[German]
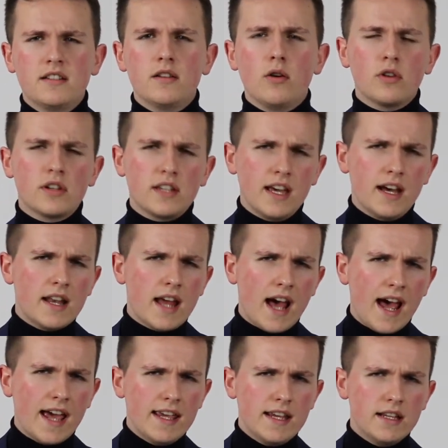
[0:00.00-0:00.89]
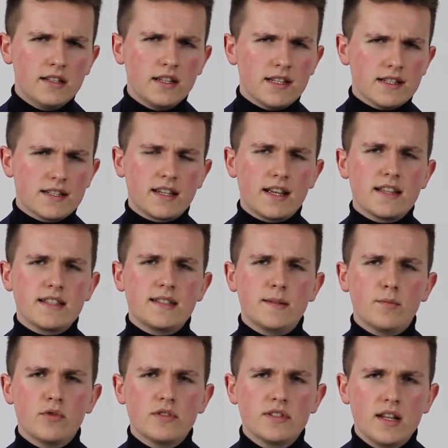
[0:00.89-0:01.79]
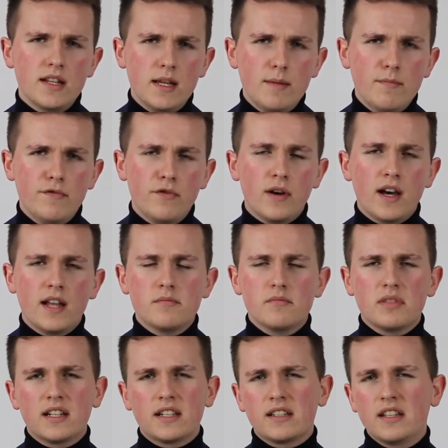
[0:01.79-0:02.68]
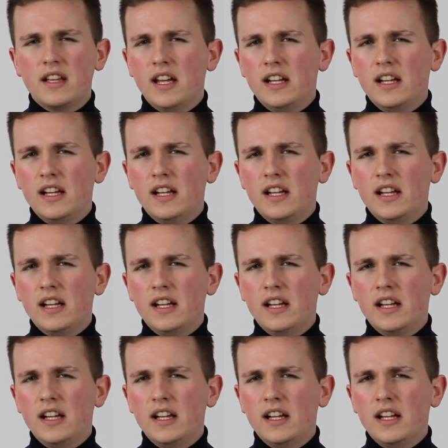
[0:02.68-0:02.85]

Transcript: auch gerne eigene Interessen im Unternehmen voranbringt.